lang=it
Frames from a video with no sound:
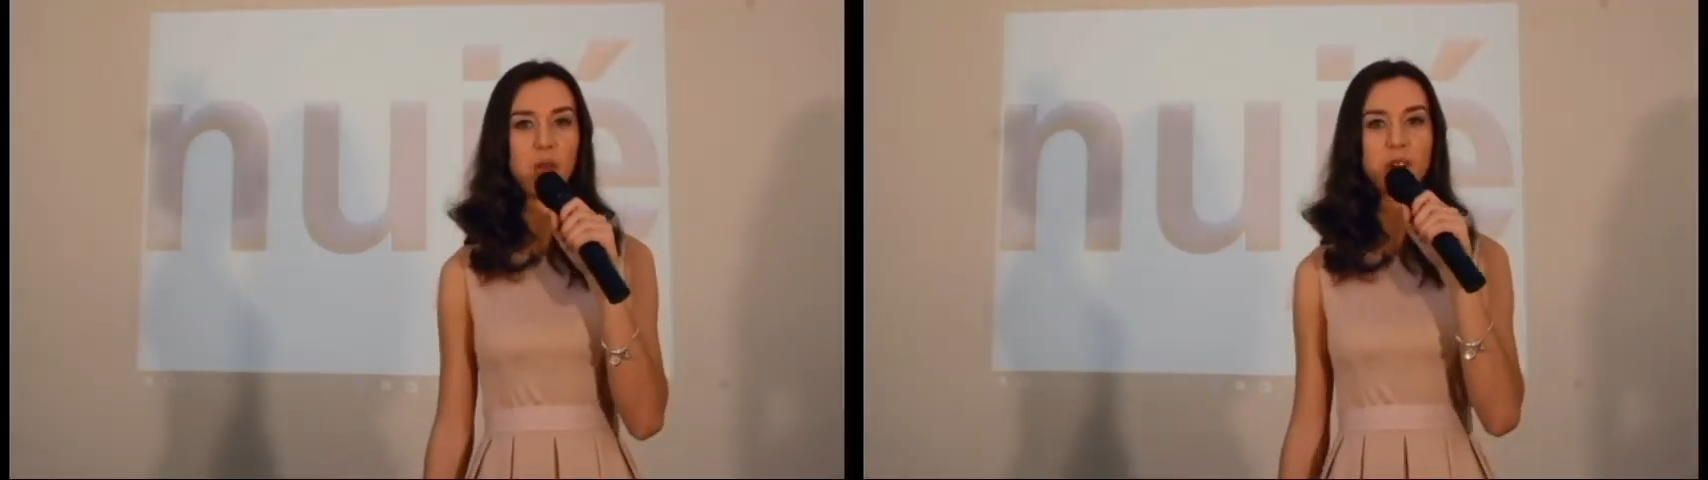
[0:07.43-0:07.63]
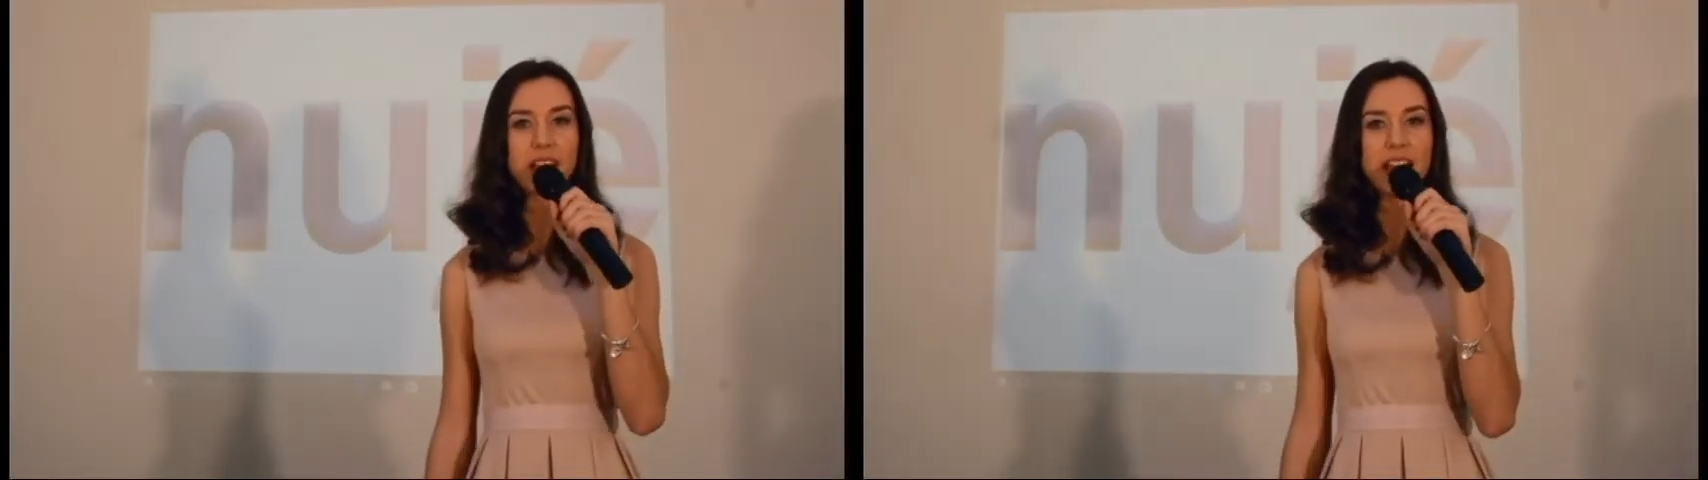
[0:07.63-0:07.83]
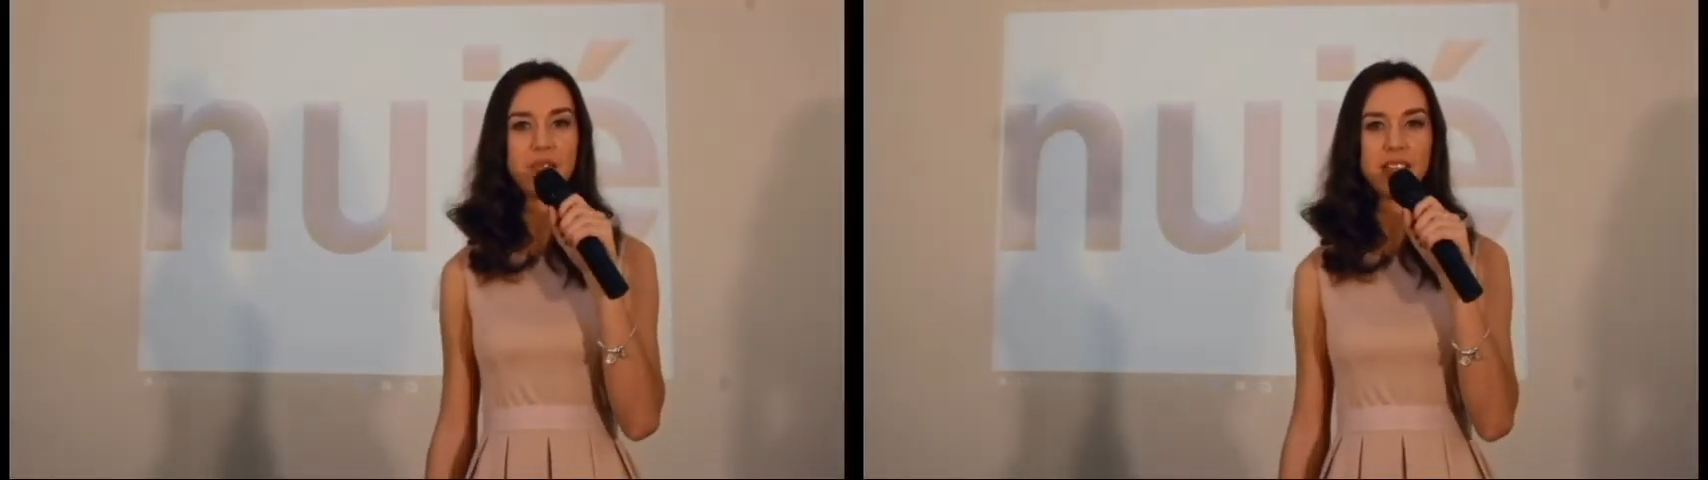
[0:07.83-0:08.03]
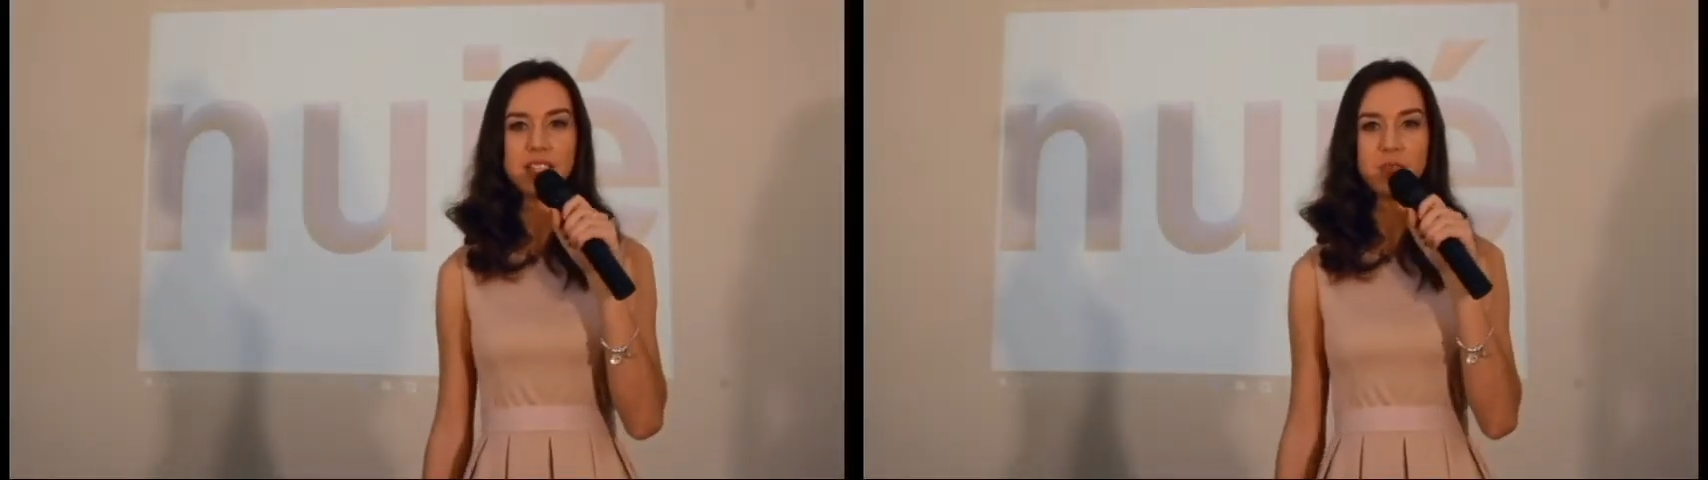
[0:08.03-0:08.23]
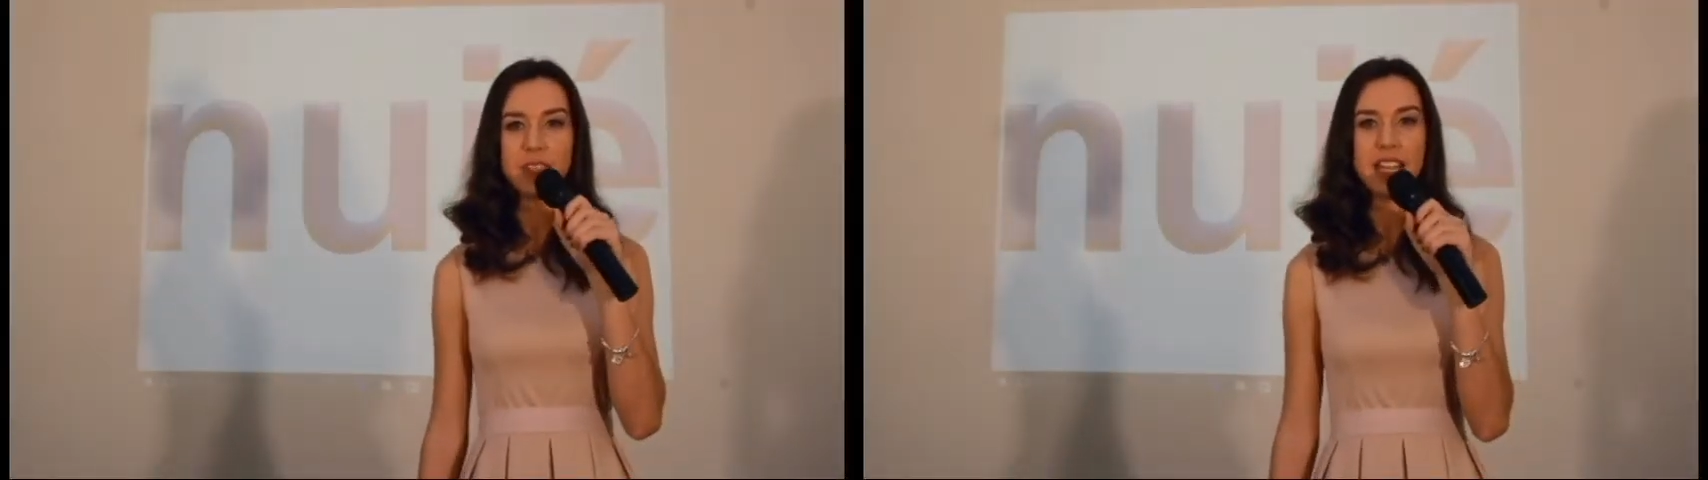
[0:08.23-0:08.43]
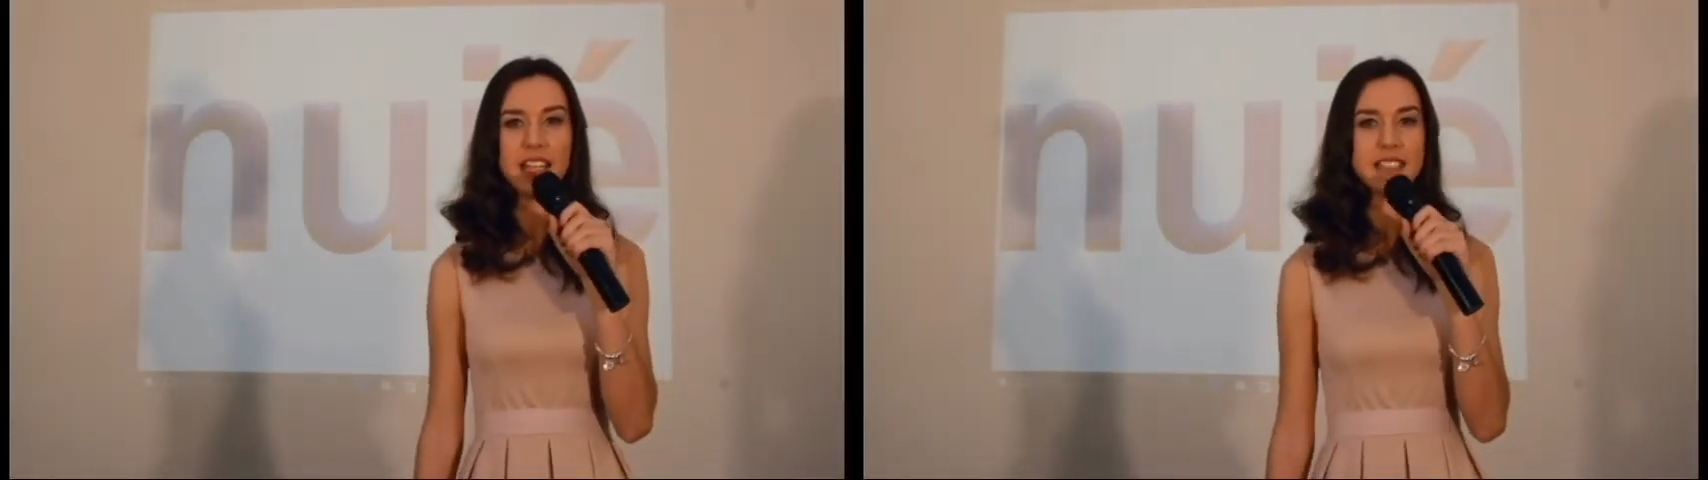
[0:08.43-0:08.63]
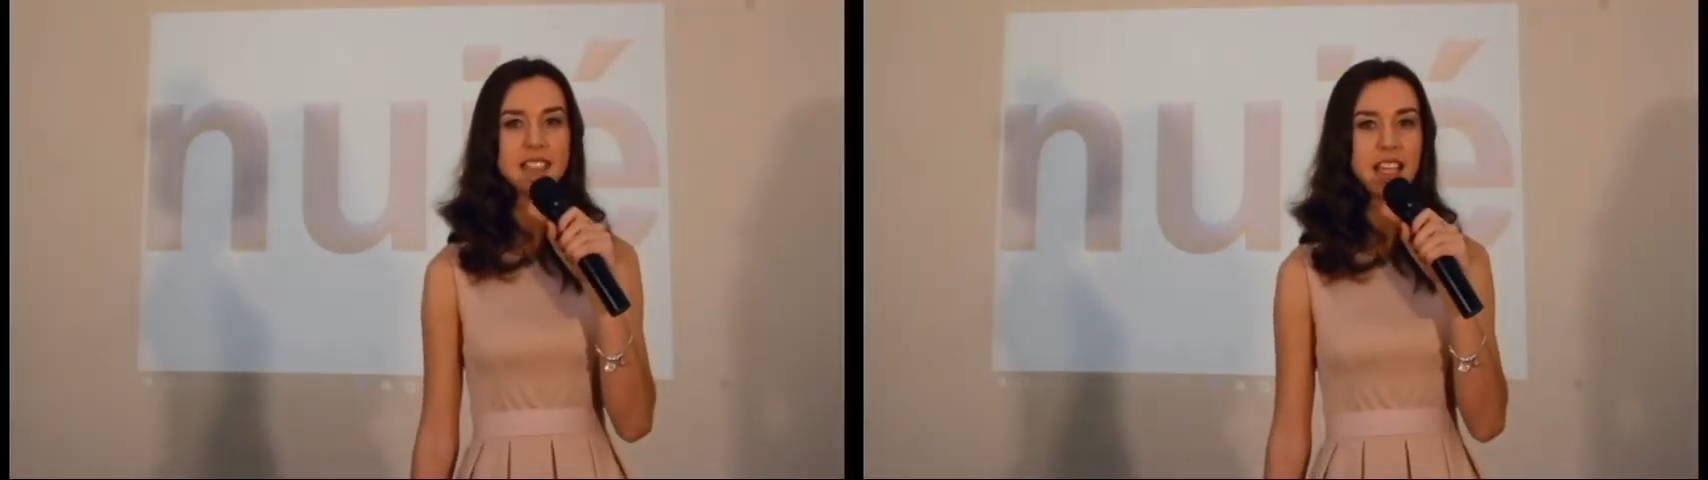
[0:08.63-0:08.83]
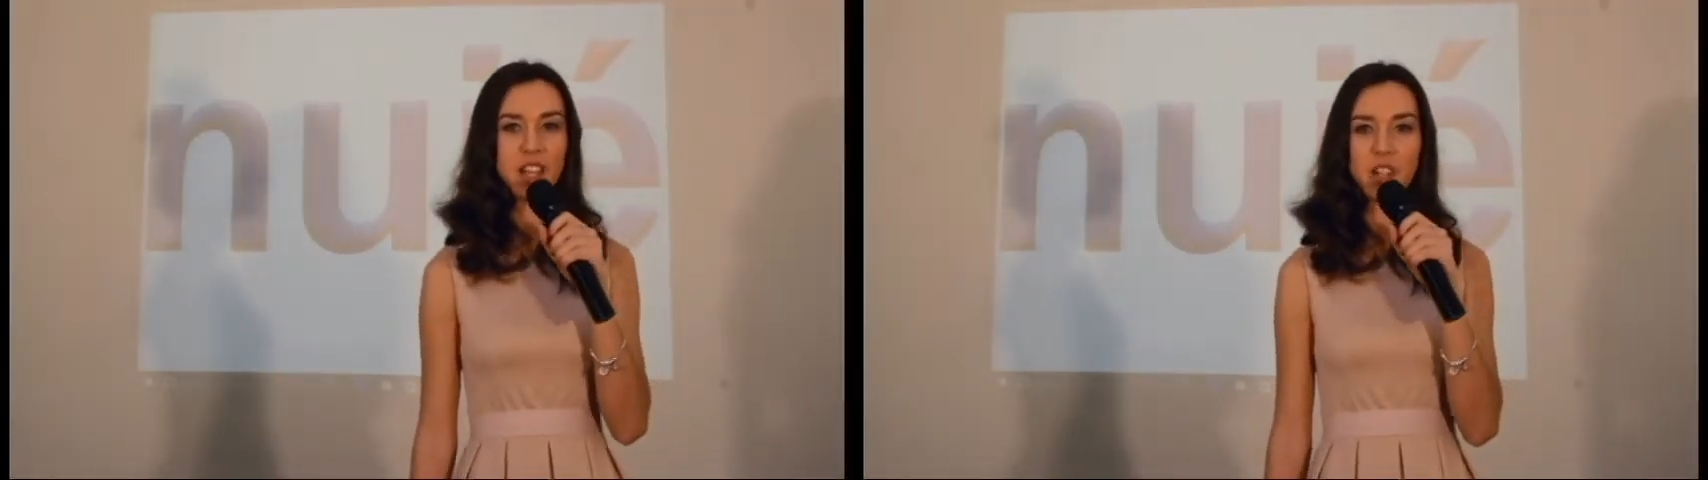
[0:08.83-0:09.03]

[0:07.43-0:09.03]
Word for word: una delle 20 finaliste.